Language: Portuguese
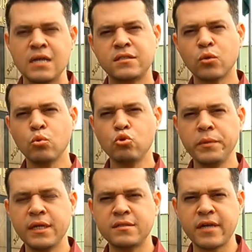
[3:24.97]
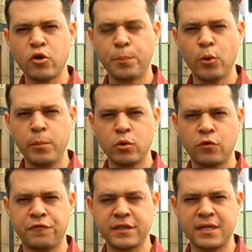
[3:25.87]
Segundo o Ministério
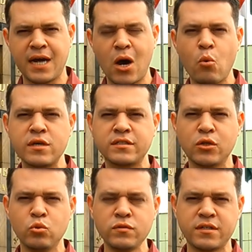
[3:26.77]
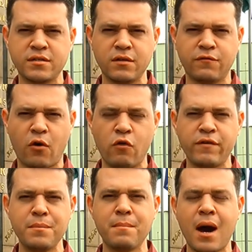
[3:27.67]
Público Federal, as denúncias
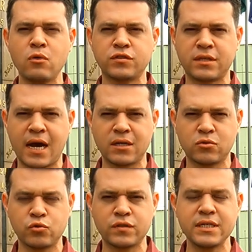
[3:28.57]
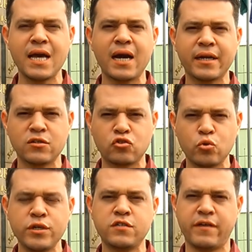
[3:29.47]
envolvem maus tratos e
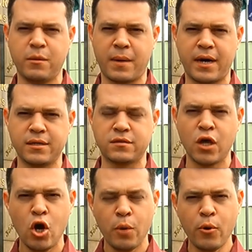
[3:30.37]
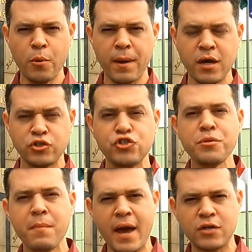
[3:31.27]
agressões verbais por parte de
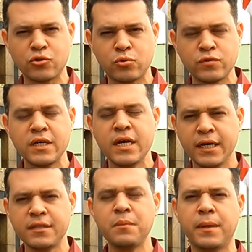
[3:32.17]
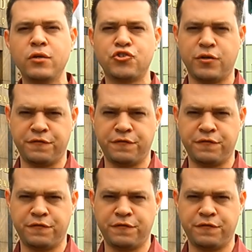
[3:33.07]
médicos e também de